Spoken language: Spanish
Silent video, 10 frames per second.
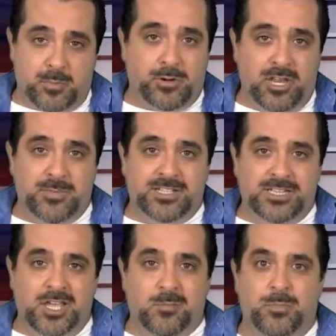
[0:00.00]
por problemas de
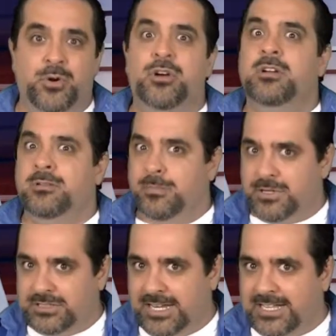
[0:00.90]
tiempo,
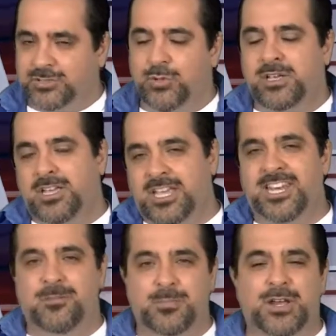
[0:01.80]
pero en el caso de que
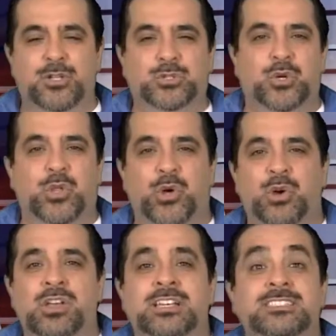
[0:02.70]
quieran verlo todo,